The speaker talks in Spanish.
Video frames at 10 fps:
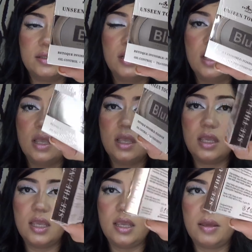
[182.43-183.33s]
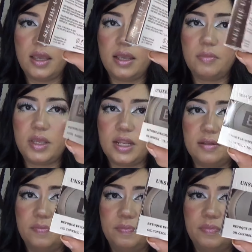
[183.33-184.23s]
más y eh,
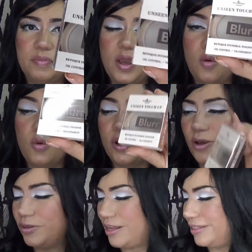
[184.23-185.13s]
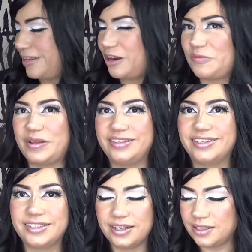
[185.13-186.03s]
miren, me urge utilizarlo,
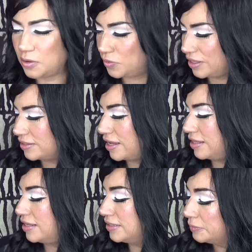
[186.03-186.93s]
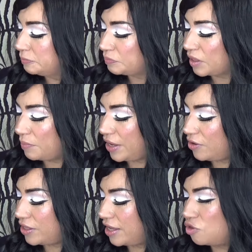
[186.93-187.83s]
manitas, ya le tengo unas ganas,
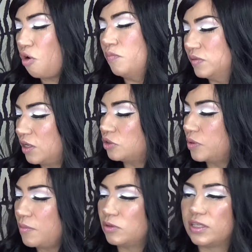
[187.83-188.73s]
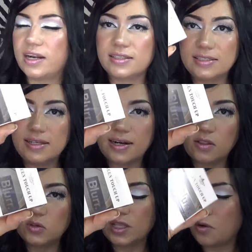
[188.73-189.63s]
pero dije, no, se los voy a mostrar así
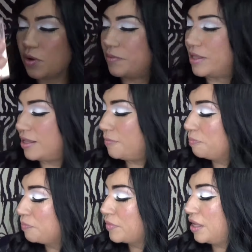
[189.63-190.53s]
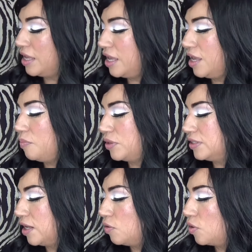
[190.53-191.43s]
cerrados tal cual viene y
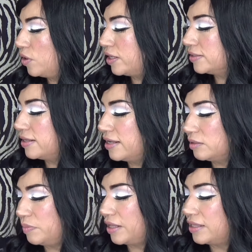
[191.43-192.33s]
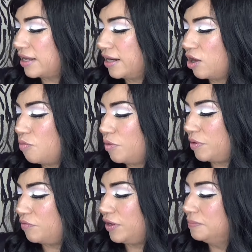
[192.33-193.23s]
pues ya luego les, les platicaré cómo
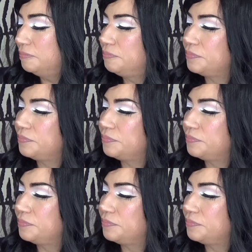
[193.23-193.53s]
me fue.